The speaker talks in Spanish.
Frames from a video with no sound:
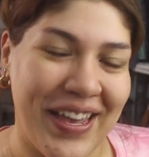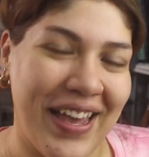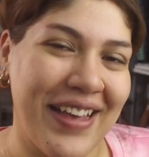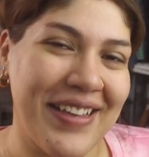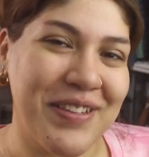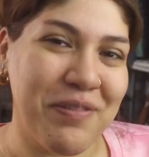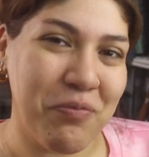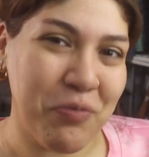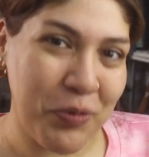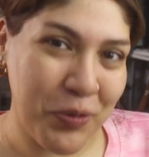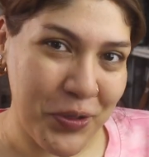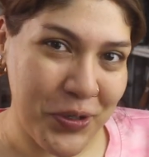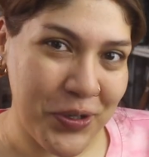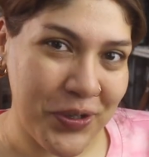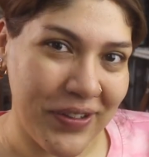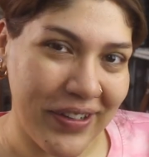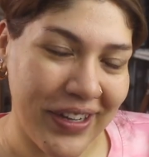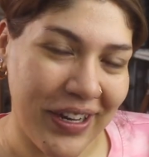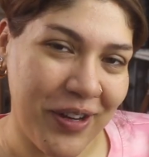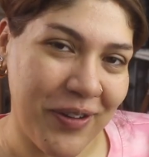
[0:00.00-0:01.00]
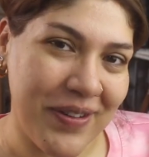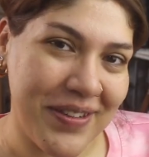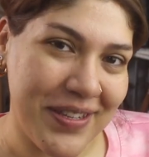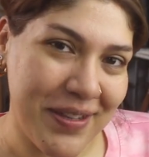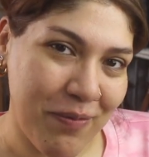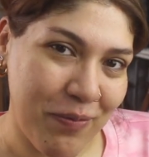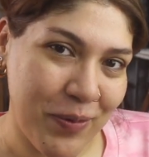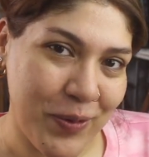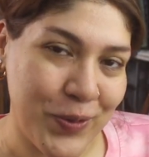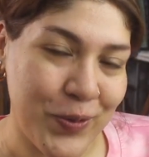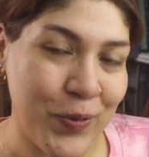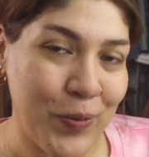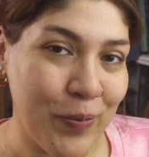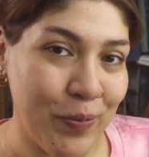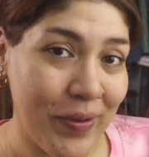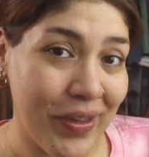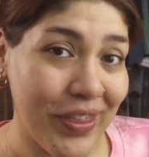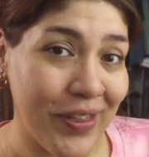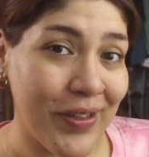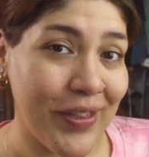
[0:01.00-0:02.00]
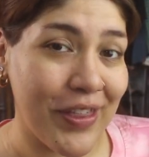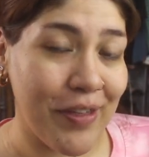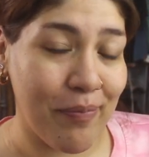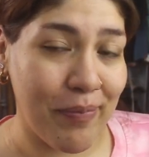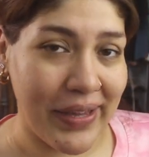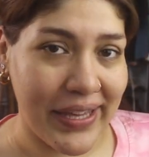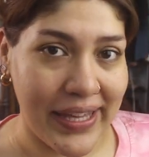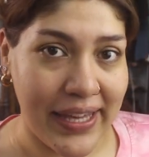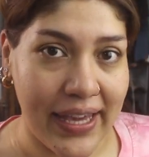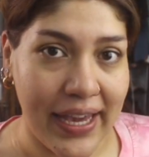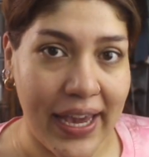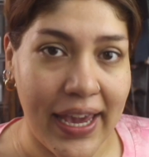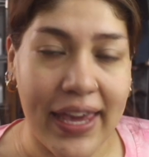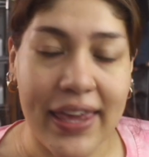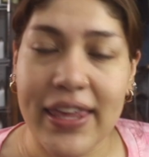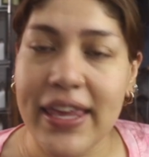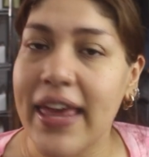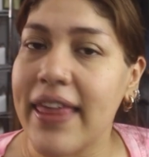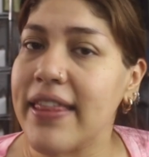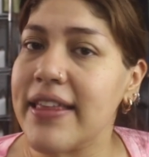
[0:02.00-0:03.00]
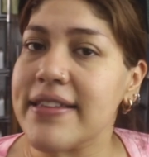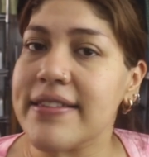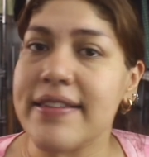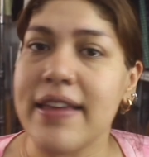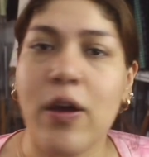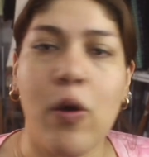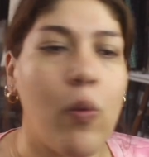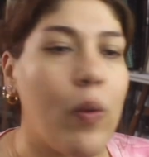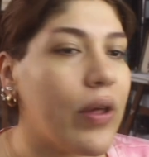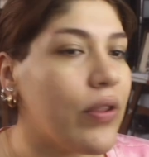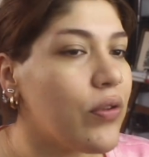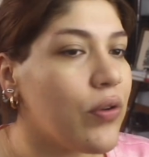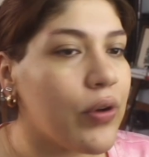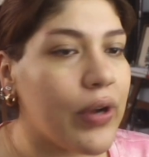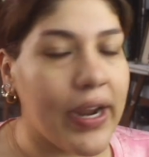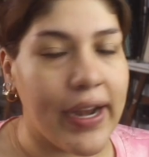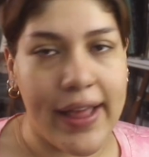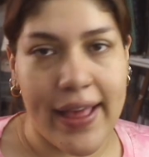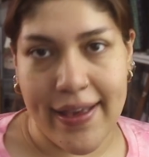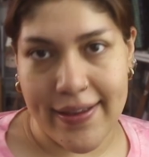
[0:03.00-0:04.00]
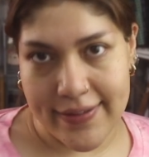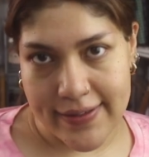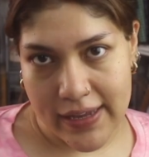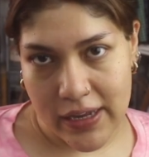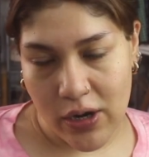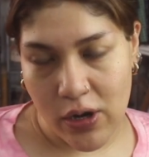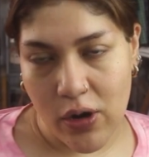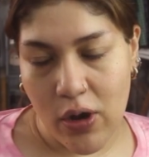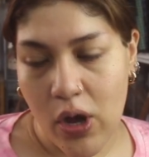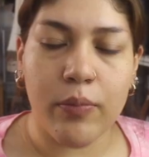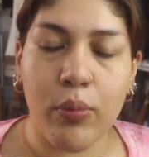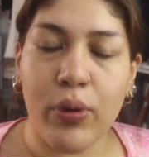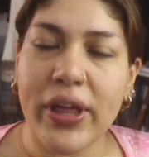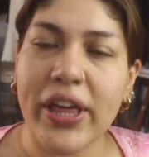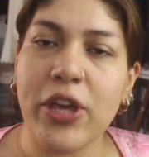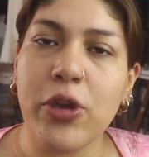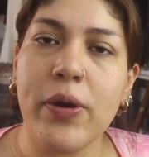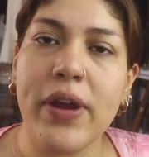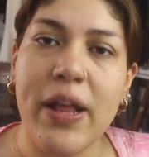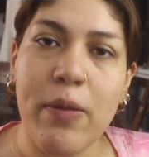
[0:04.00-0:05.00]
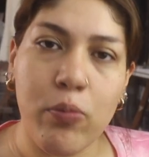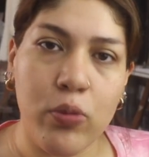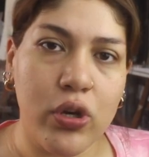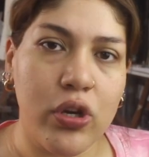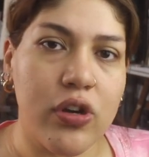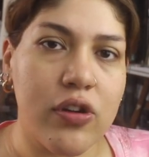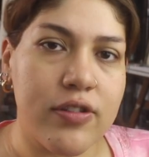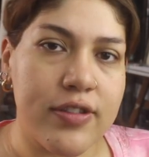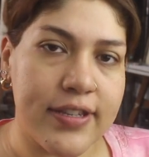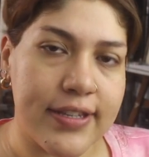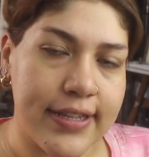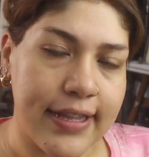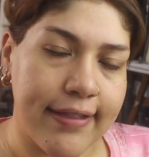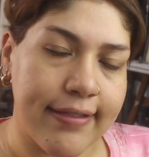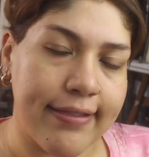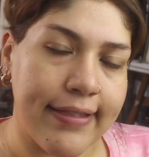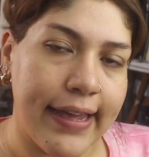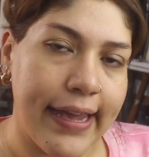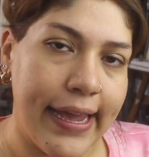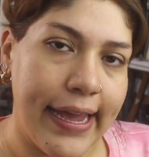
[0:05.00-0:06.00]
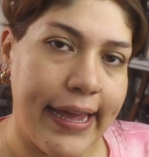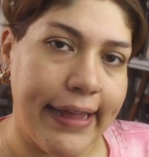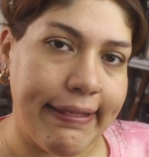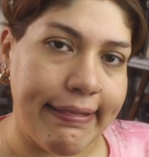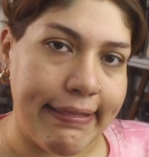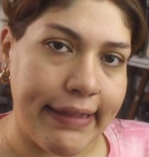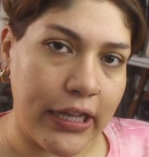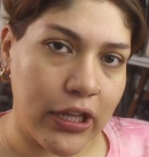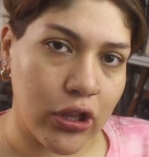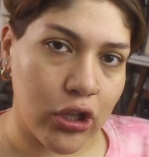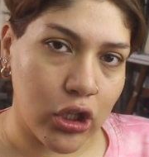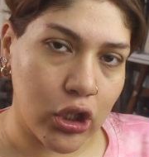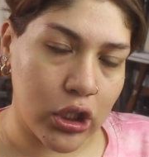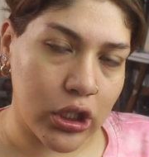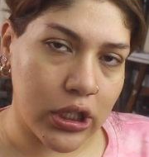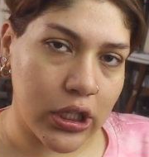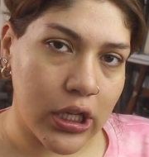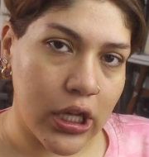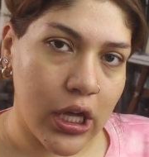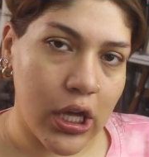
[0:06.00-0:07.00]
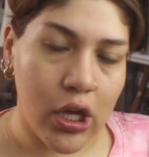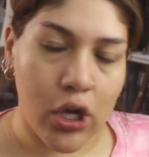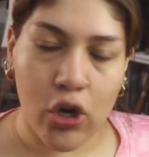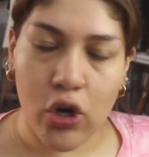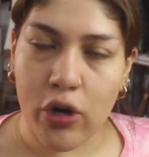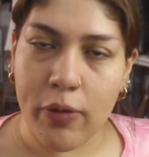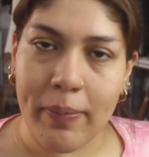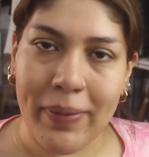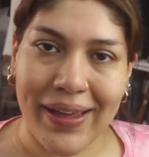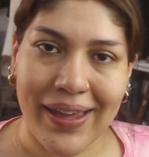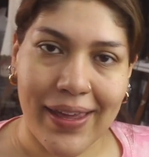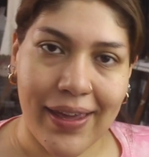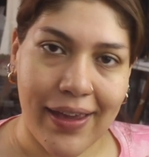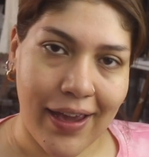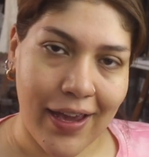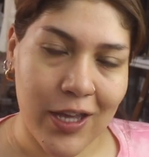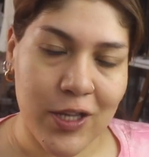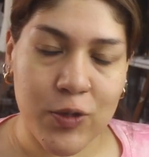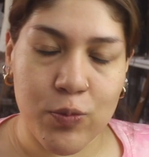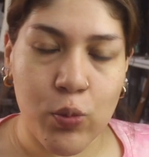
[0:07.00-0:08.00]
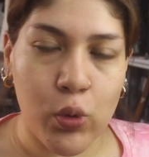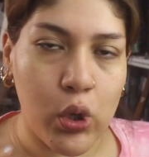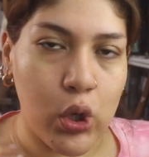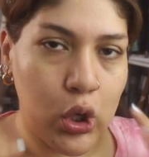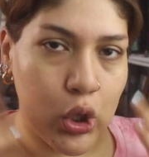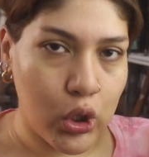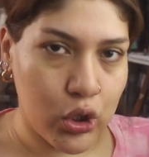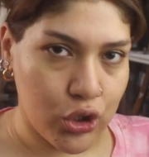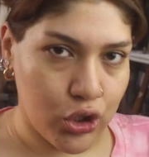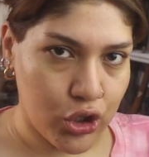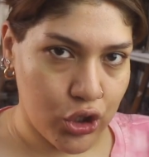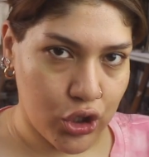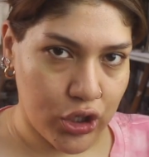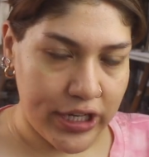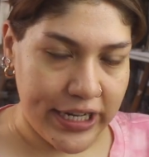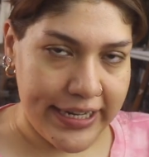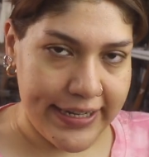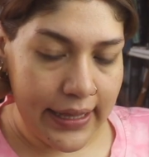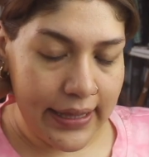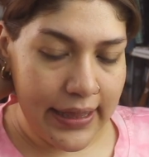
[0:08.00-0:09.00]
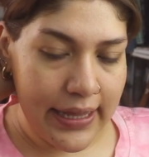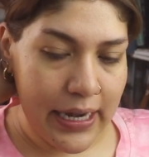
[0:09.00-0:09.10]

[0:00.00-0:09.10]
Hace mucho que no hacemos un video de maquillaje, ya desde cuando quería hacerlo, porque yo era muy constante en TikTok con maquillajes muy locochones.